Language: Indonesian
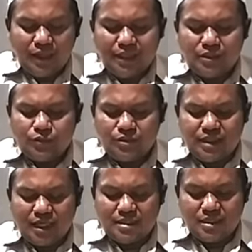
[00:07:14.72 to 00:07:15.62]
haitsu
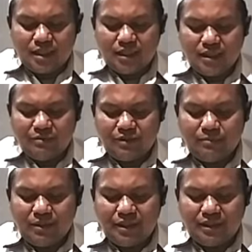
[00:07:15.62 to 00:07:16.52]
jaza
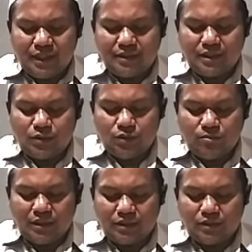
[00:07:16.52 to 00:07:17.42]
fabana
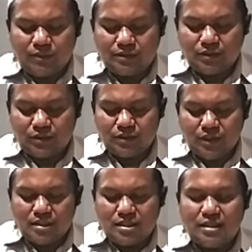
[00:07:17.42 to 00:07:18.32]
anahu min ramadan
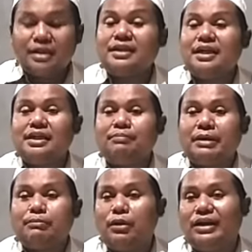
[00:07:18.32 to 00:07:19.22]
sekiranya
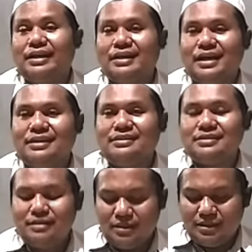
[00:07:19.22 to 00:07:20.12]
diperbolehkan
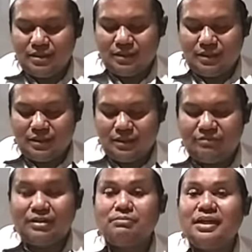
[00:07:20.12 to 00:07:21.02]
uh,
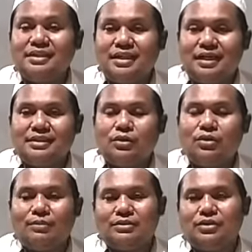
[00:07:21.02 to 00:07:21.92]

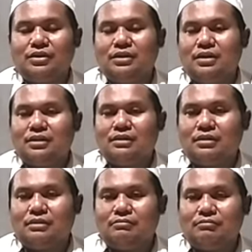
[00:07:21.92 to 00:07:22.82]
anahu annahu
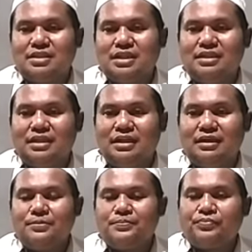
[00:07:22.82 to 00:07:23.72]

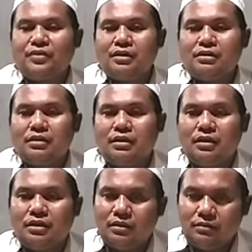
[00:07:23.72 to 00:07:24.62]
misalnya
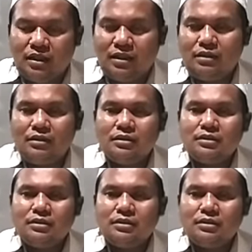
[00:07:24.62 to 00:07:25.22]
uh, eh,